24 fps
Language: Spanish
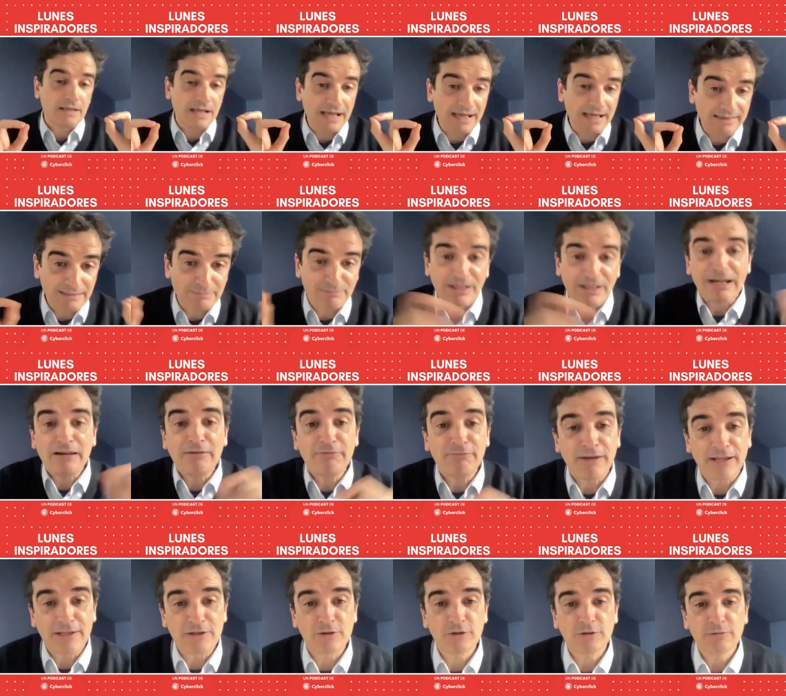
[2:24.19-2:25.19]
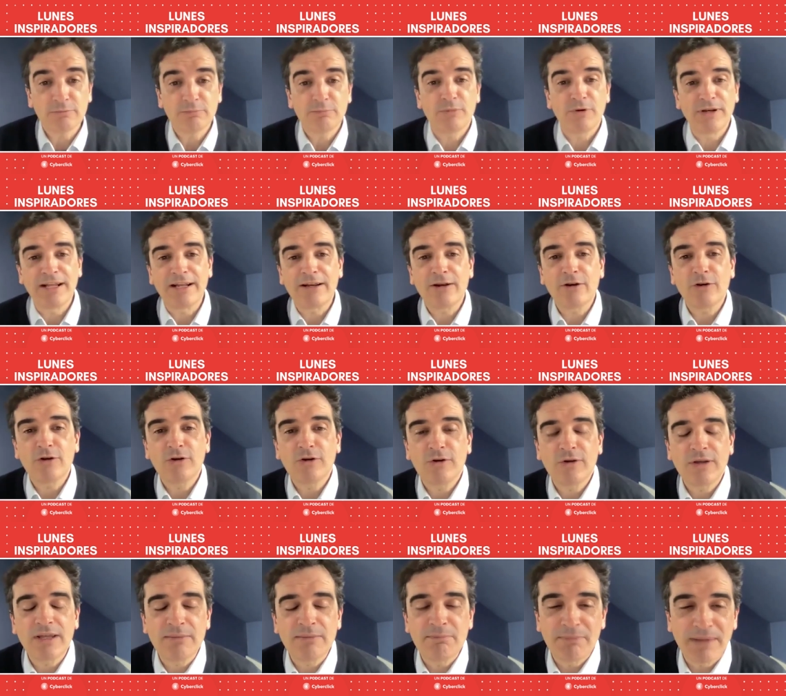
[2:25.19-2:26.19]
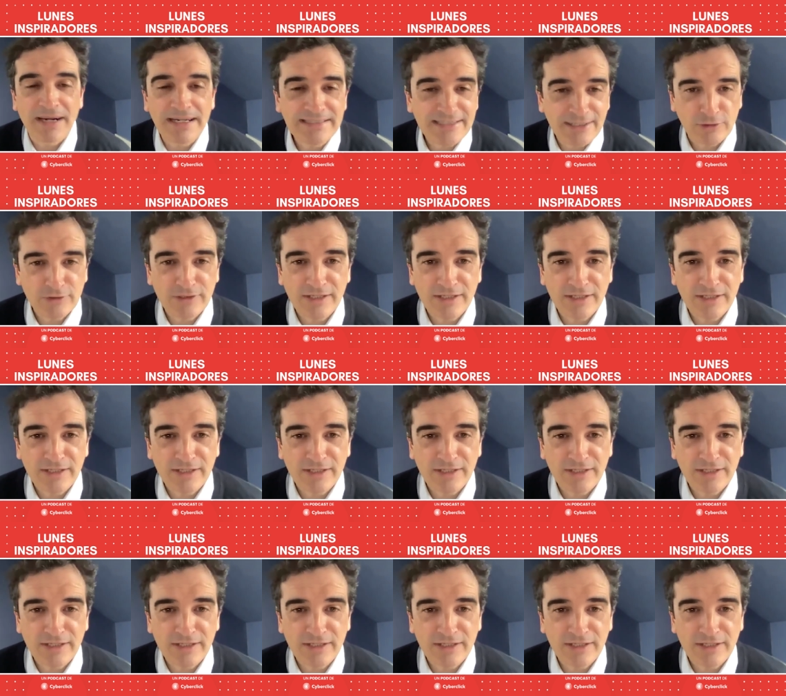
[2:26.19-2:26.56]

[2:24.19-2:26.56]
aceptar el fallo, ponerlo en marcha,